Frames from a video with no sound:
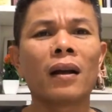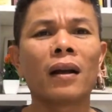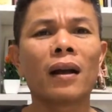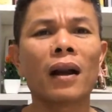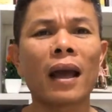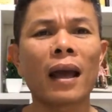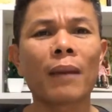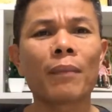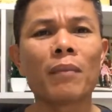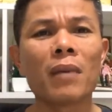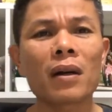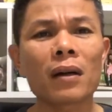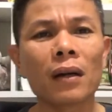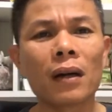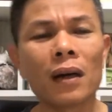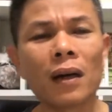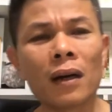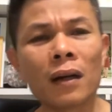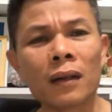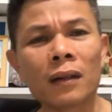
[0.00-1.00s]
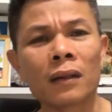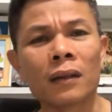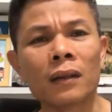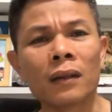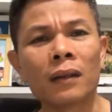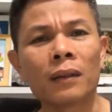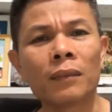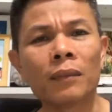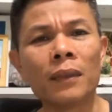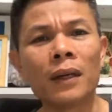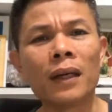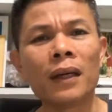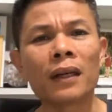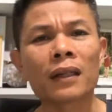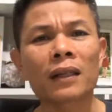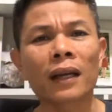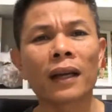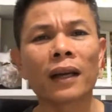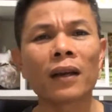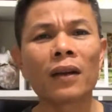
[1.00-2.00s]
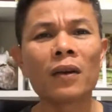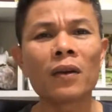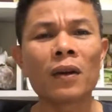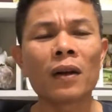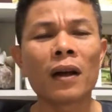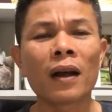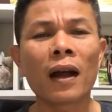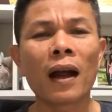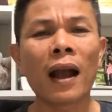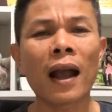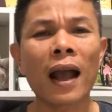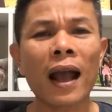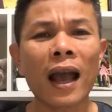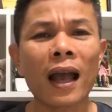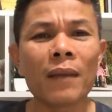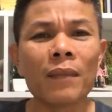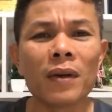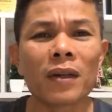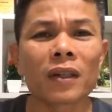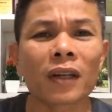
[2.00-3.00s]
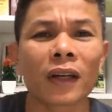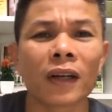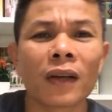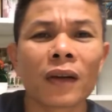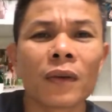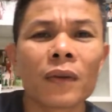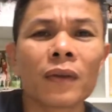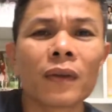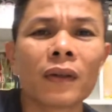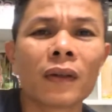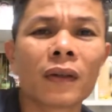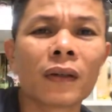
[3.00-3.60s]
làm mức lương 10 triệu 20 triệu